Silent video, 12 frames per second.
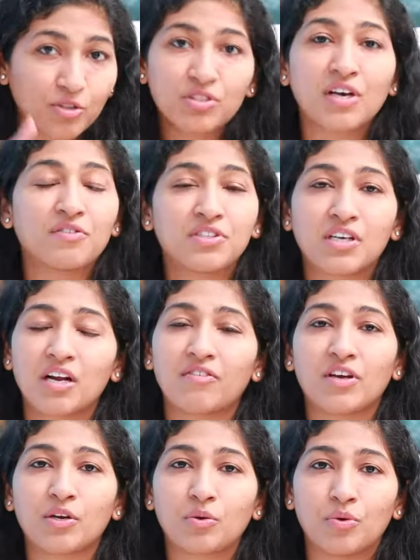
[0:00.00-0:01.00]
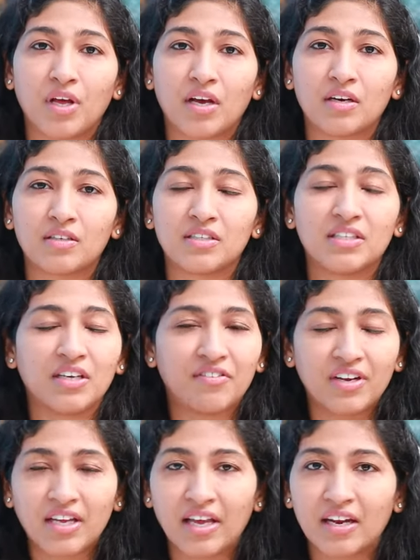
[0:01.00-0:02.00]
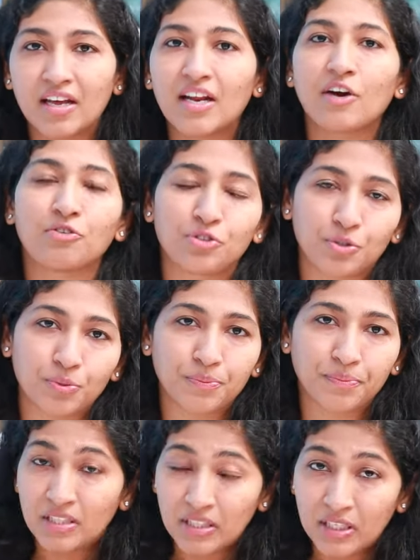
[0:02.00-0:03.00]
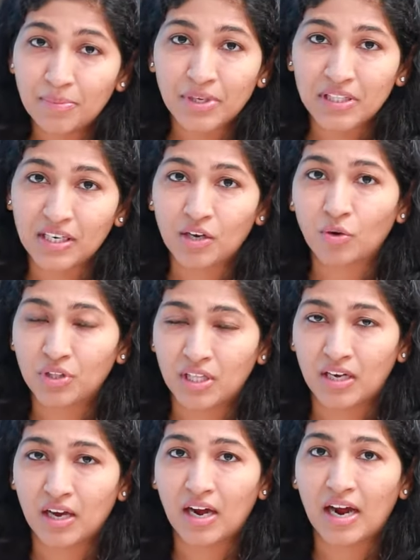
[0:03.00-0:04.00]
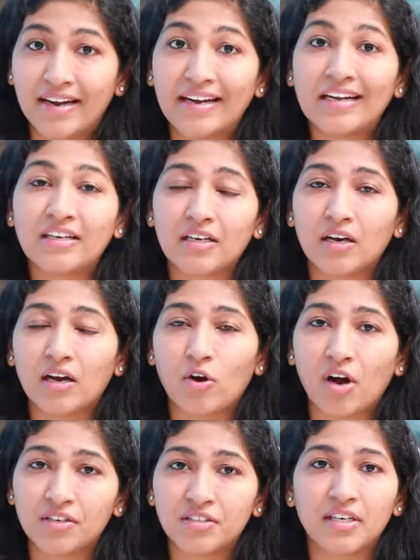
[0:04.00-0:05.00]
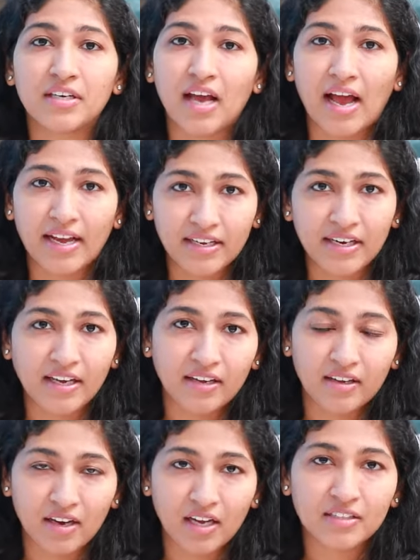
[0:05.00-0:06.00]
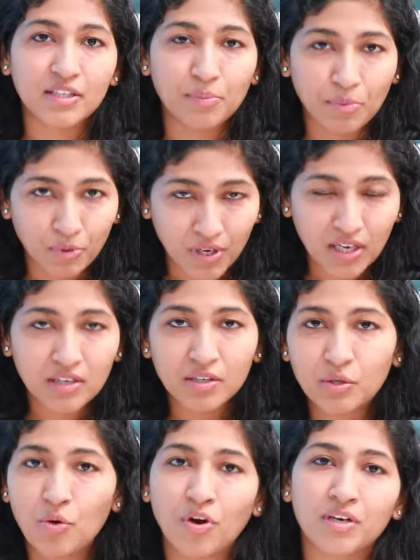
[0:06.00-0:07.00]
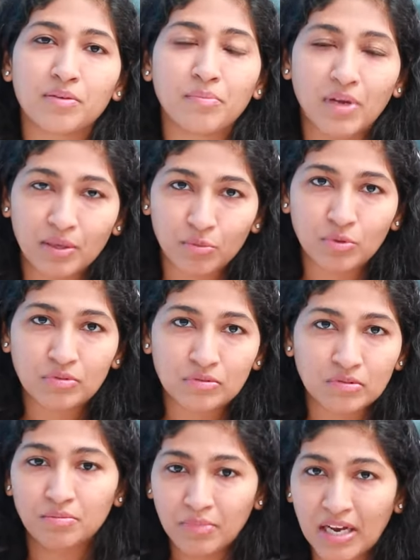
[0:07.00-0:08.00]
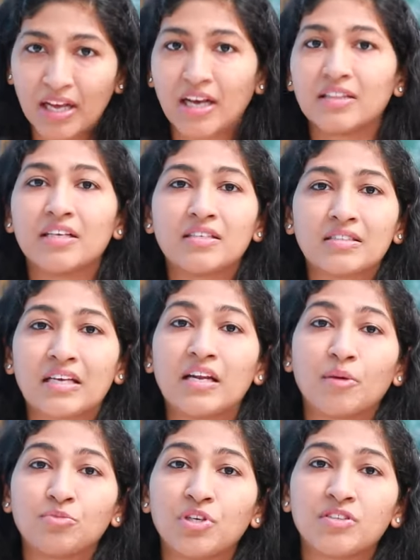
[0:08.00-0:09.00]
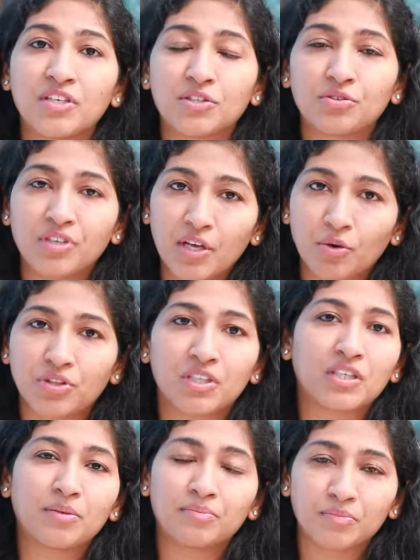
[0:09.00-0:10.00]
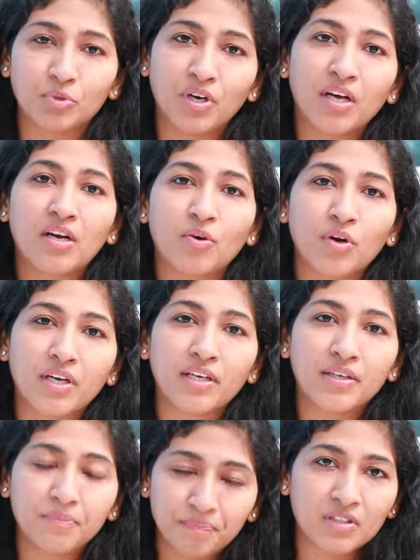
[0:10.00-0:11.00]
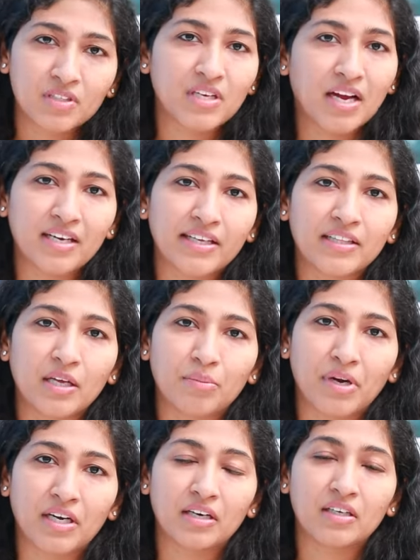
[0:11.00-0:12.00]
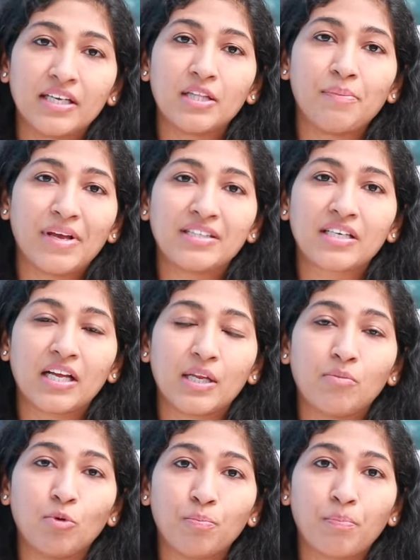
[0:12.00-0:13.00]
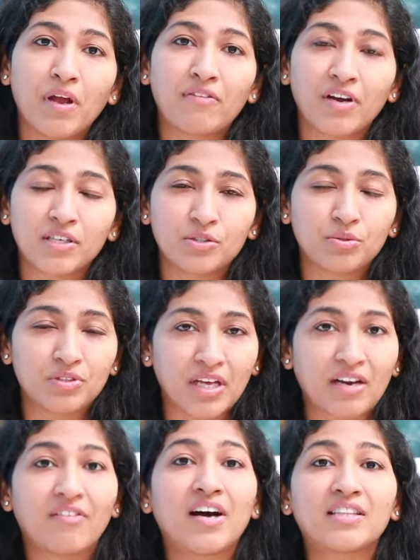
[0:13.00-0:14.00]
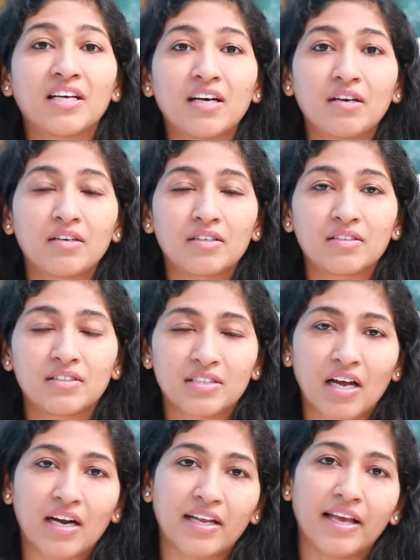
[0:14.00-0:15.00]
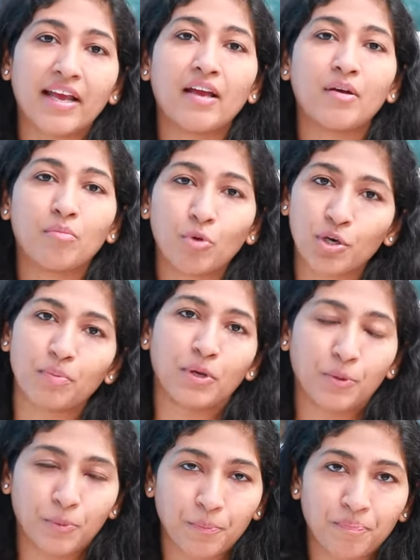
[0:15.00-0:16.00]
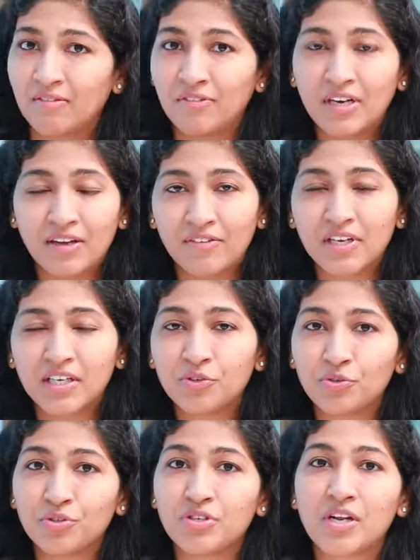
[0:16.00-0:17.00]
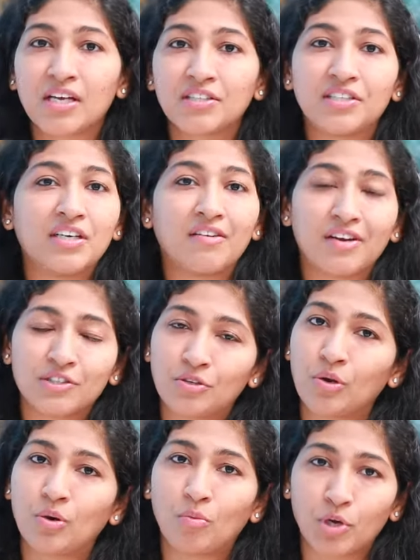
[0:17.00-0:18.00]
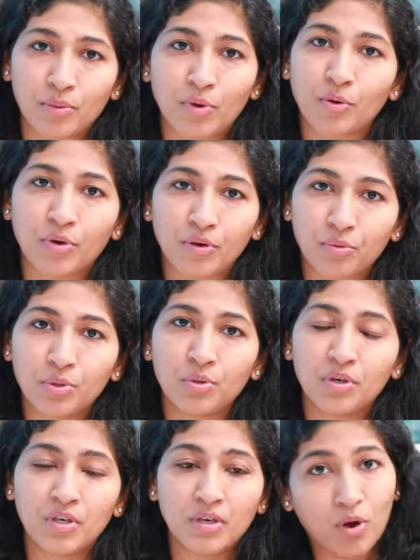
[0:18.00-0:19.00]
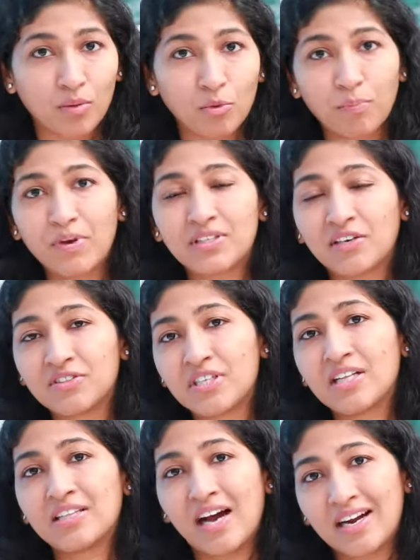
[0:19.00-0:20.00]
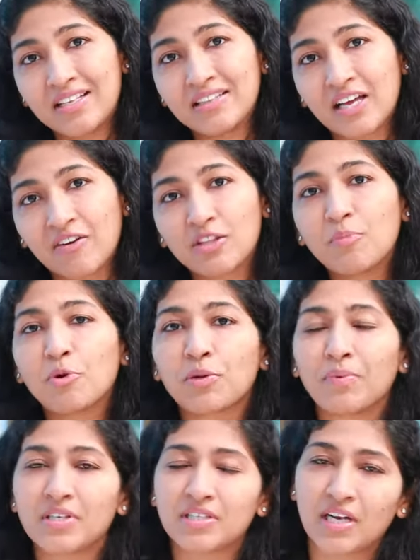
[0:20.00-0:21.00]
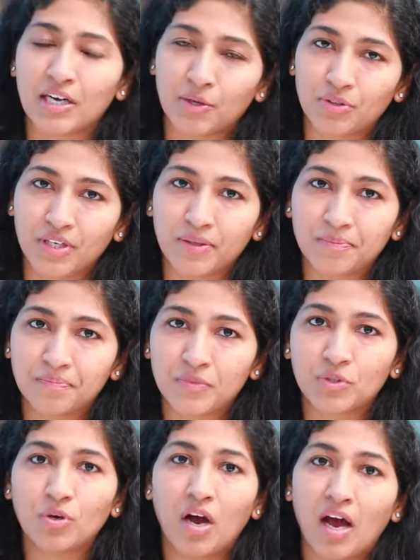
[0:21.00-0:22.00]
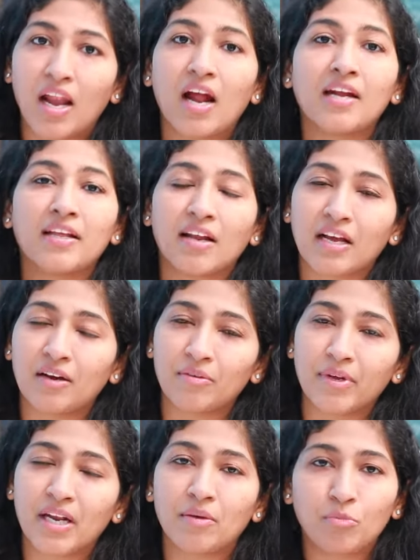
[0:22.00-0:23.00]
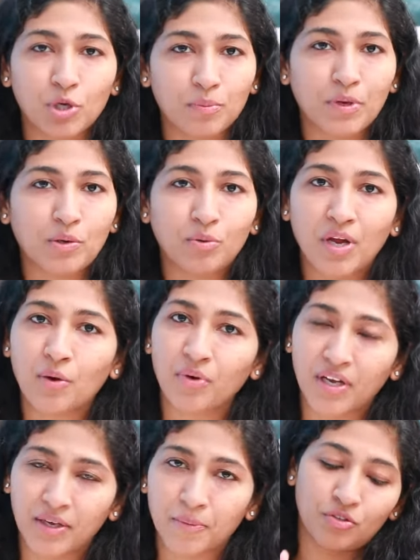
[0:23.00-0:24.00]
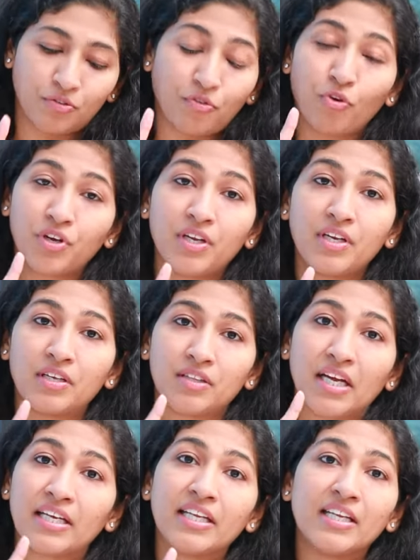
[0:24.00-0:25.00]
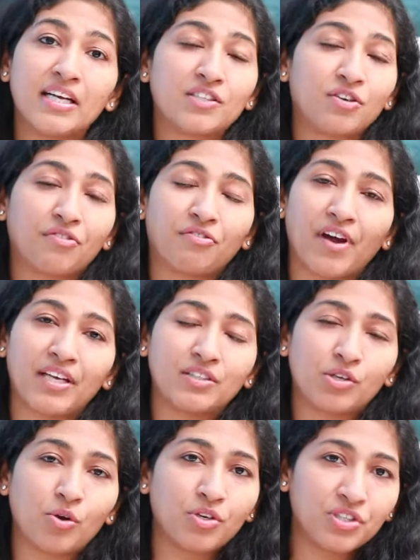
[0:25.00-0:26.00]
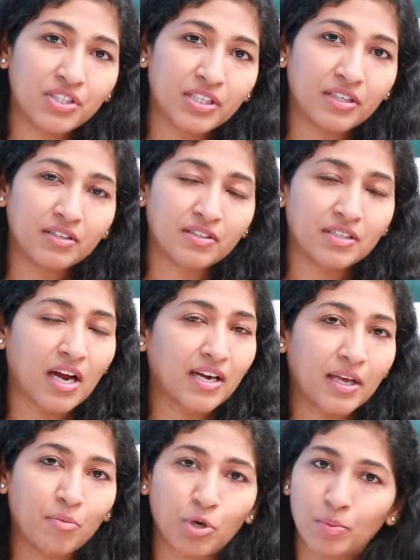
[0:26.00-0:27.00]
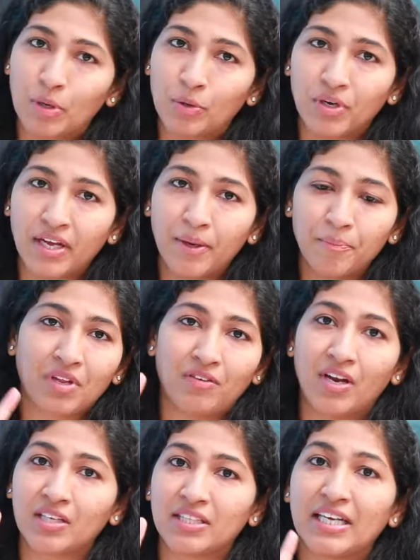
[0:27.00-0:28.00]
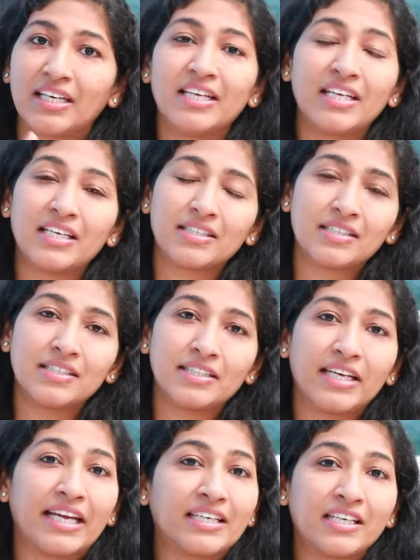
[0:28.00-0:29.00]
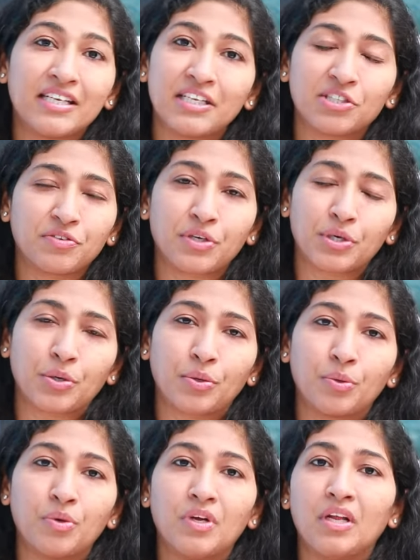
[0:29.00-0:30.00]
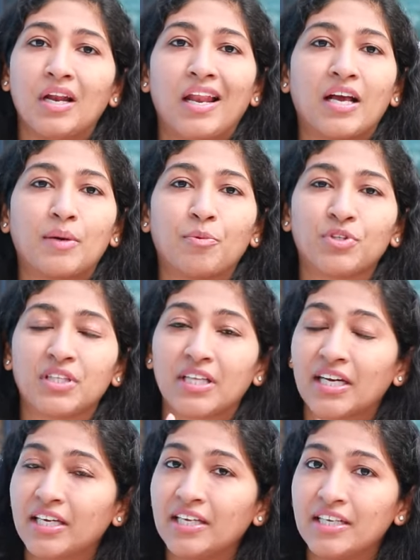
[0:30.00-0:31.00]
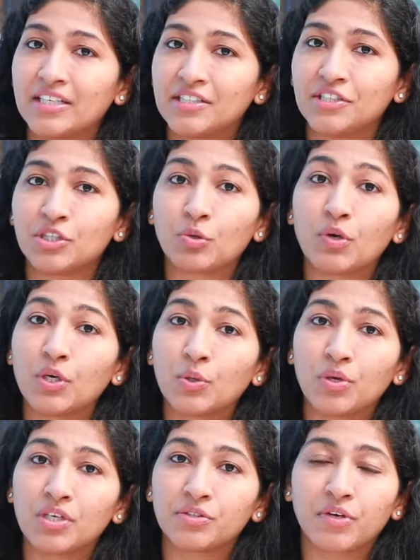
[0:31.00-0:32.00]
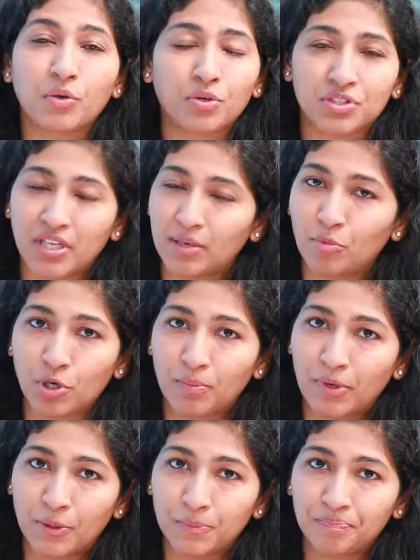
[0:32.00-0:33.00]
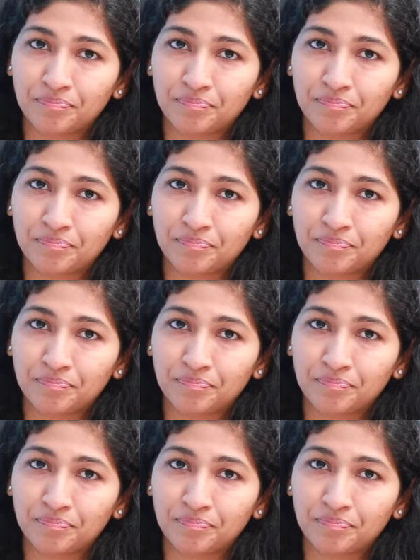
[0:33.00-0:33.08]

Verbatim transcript: ఐదు సంవత్సరాల వరకు కూడా ఎవరికైనా రావచ్చు ఈ మధ్యన కొత్తగా అడల్ట్ ఆన్సెట్ యాక్నే అని చెప్పి కూడా ఇంకొకటి మనము మెల్లగా అందరి స్కిన్ అబ్జర్వ్ చేస్తుంటే ఈ కొత్త టర్మ్ కూడా ఒకటి స్టార్ట్ అయిందనమాట ఇది బేసికలీ ముప్పై వయసు తర్వాత స్టార్ట్ అయ్యే మొటిమలు వీళ్ళెవరికి యూజువల్గా చిన్న వయసులో మొటిమలు ఉండవు ఒక ముప్పై సంవత్సరాలు దాటిన తర్వాత మొటిమలు స్టార్ట్ అవుతాయి సో అలాంటి రకమైన మొటిమలు కూడా ఉన్నాయి సో ఫోర్టీన్ థర్టీన్ ఇయర్స్ ఆఫ్ వయసులో నుంచి స్టార్ట్ అయ్యే మొటిమలు ఉంటాయి వాళ్ళకి థర్టీన్ ఇయర్స్ నుంచి ఎయిటీన్ ఇయర్స్ వరకు లేకపోతే థర్టీన్ ఇయర్స్ నుంచి ట్వంటీ టూ ఇయర్స్ వరకు వస్తాయి మొటిమలు